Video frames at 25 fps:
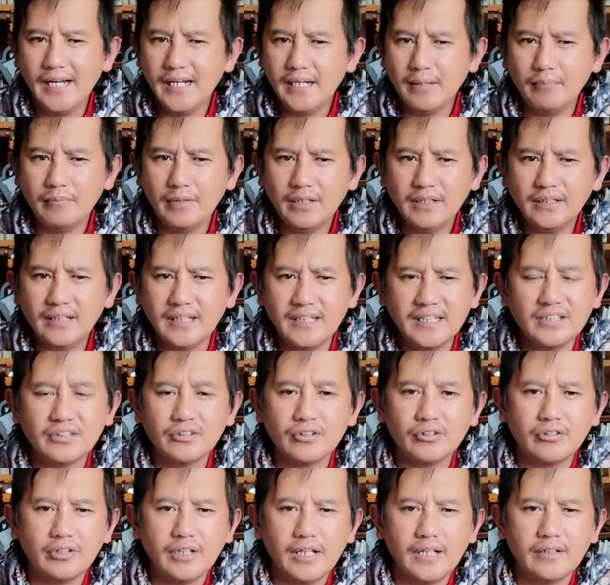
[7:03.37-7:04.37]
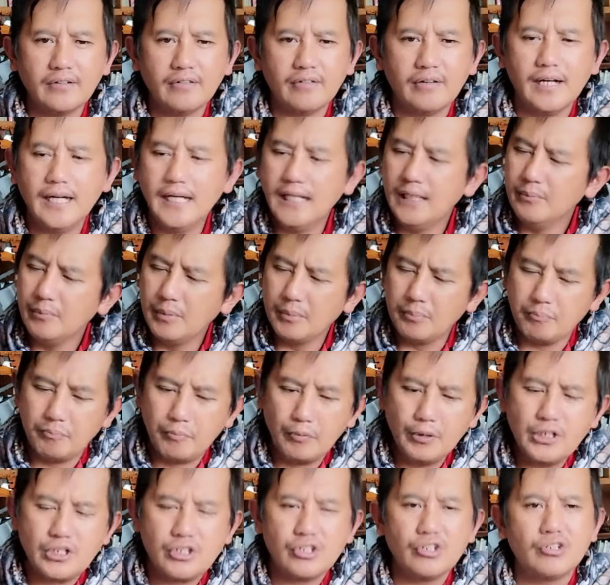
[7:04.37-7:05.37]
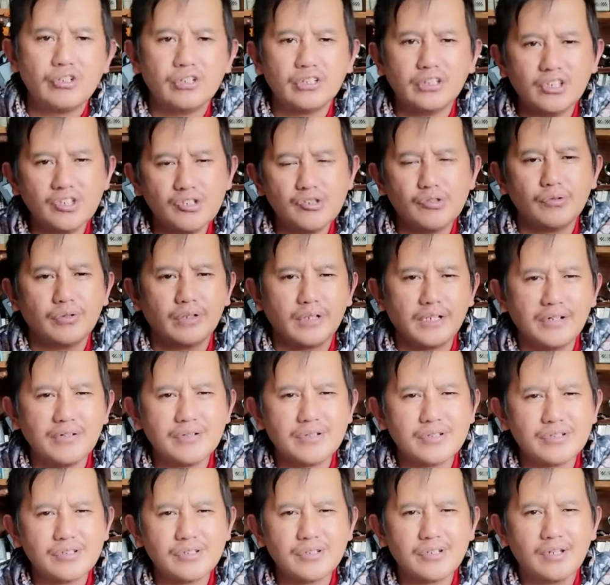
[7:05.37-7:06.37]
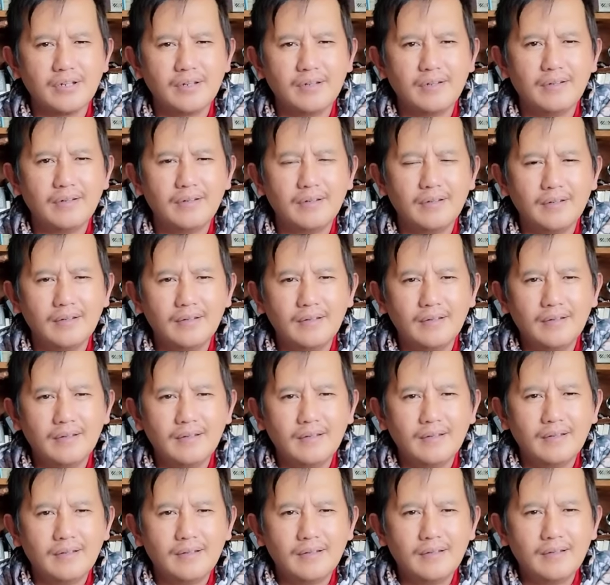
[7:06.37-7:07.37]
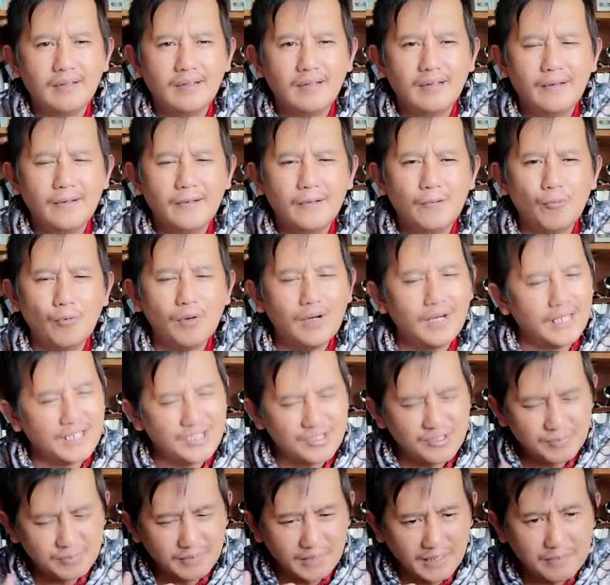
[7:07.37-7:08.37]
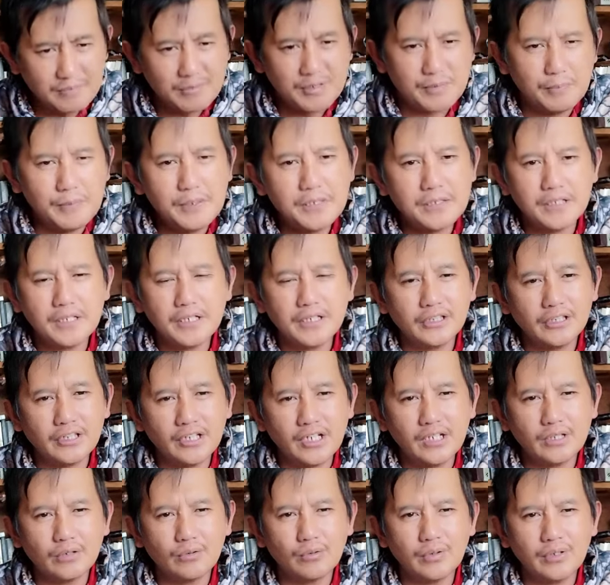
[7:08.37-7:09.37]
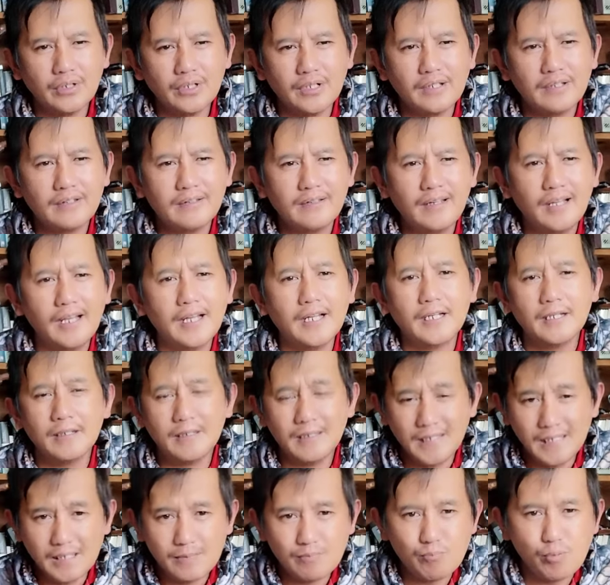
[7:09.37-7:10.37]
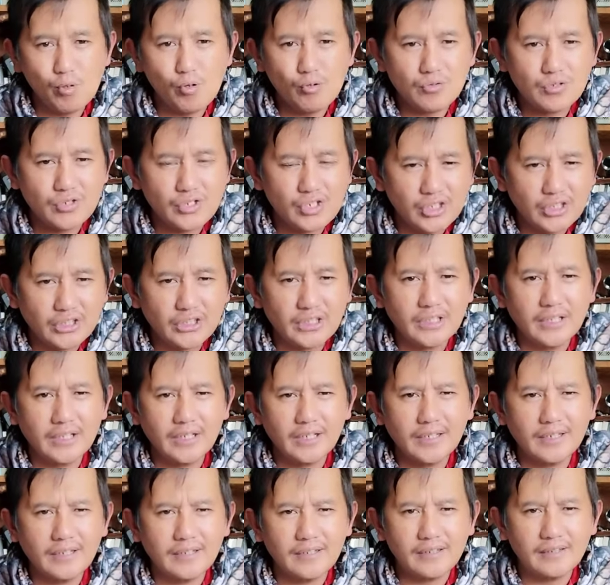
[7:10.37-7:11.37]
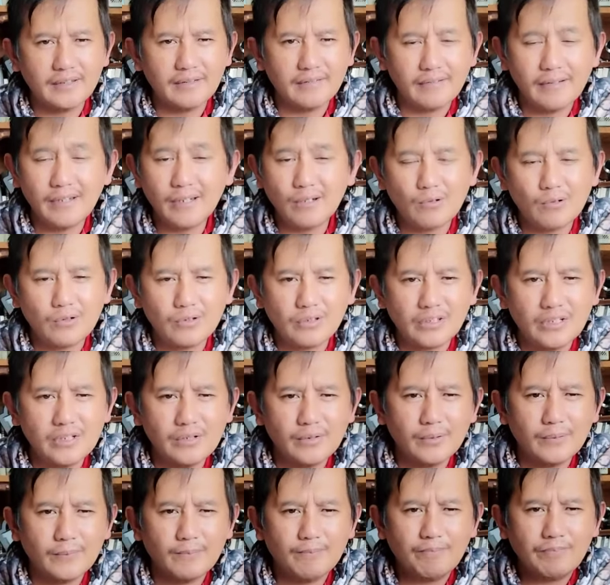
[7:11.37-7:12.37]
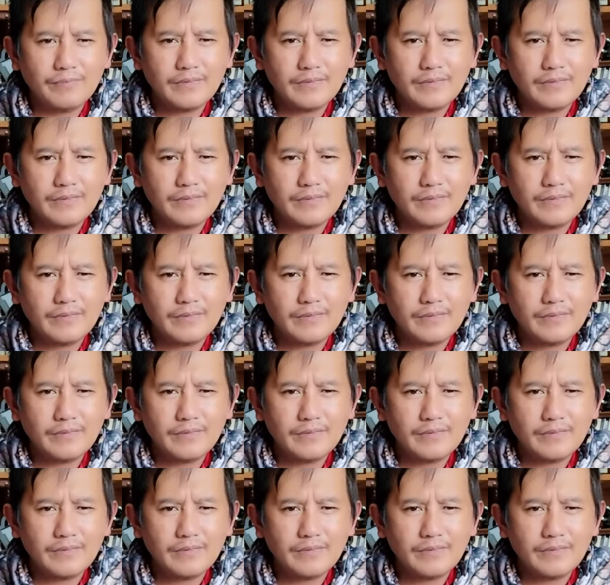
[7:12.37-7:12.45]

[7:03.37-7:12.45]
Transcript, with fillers: I am not an entertainer I am a preacher it is all to Diyos while I, I'm speaking iti daytoy and i-post i record dayo.